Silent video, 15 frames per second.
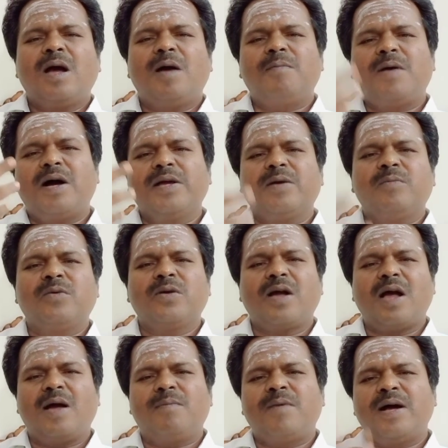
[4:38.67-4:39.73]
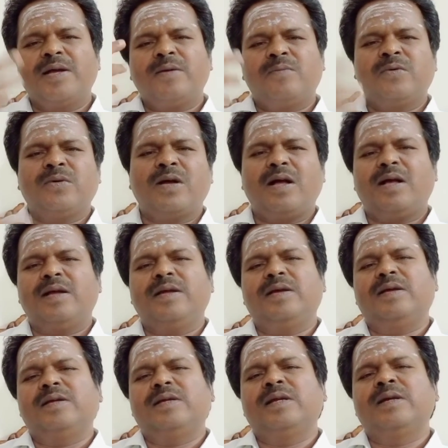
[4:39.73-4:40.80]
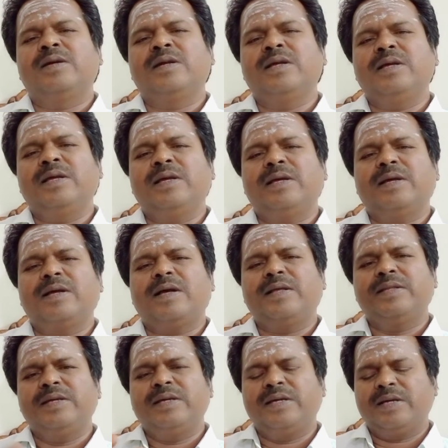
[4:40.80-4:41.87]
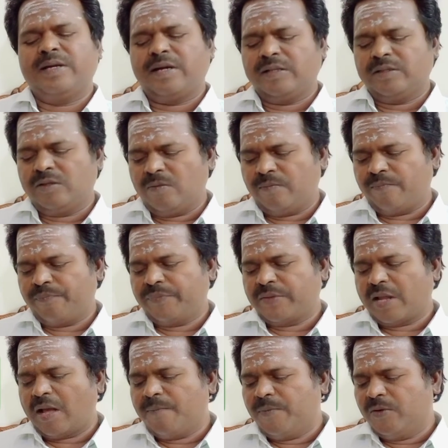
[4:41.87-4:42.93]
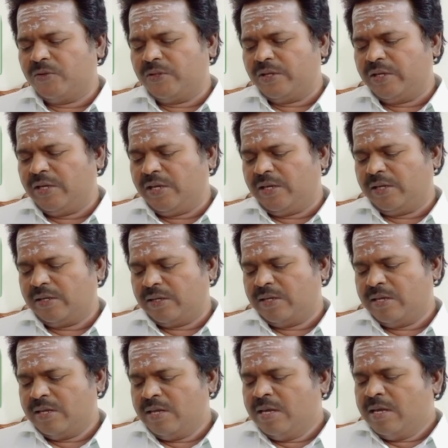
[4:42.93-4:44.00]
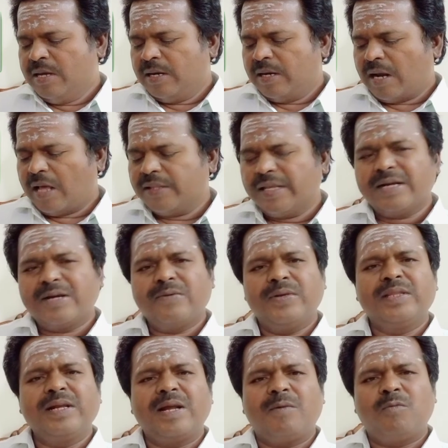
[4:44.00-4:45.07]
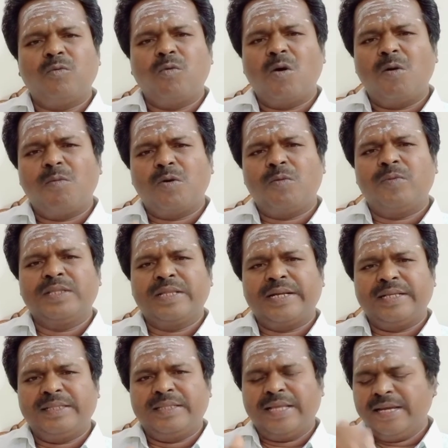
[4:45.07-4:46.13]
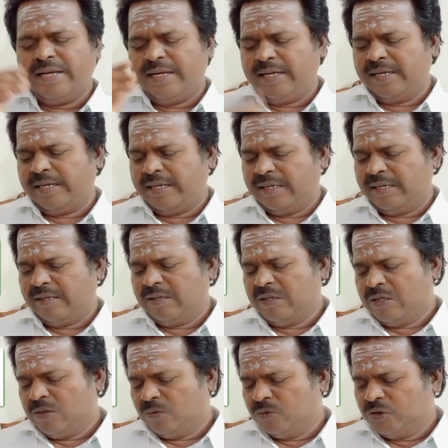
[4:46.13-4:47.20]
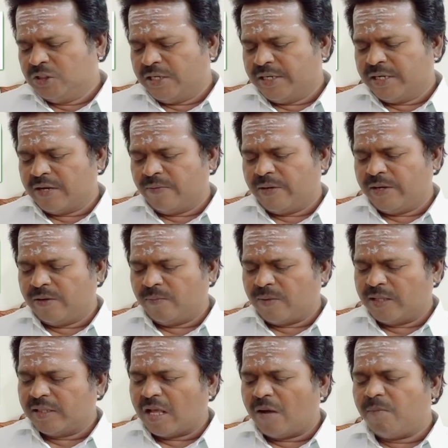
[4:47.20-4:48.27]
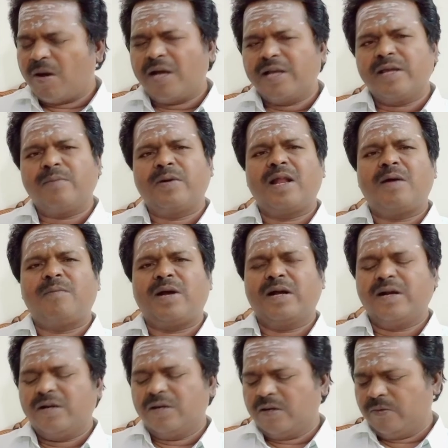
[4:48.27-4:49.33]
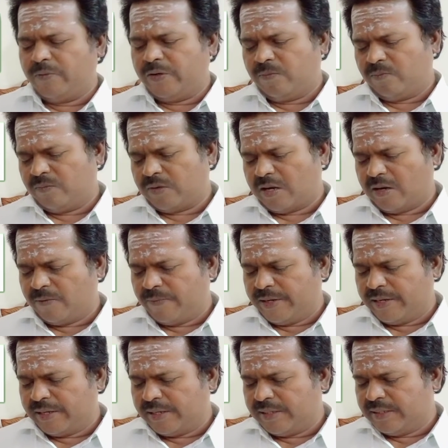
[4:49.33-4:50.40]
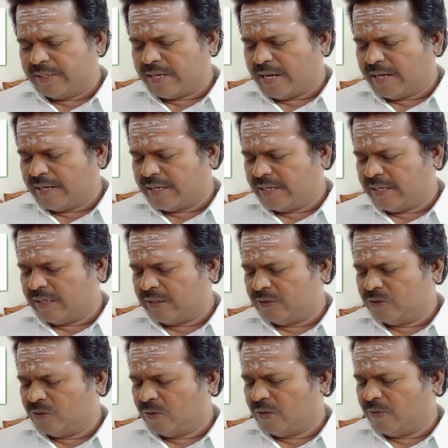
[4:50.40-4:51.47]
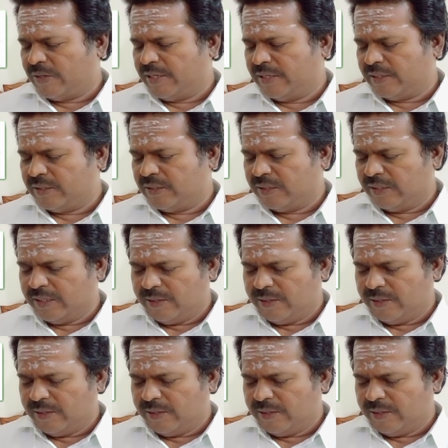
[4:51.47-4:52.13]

அபாய முருகா அபாய முருகா என்று அது கத்தும் அப்பொழுது அதற்கு வந்து நாம் ஓம மந்திரத்தை உச்சரிக்க வேண்டும் அந்த அபாயமெல்லாம் அகன்றுவிடும் அப்படிங்கிறதுக்காக சொல்ல வருகிறது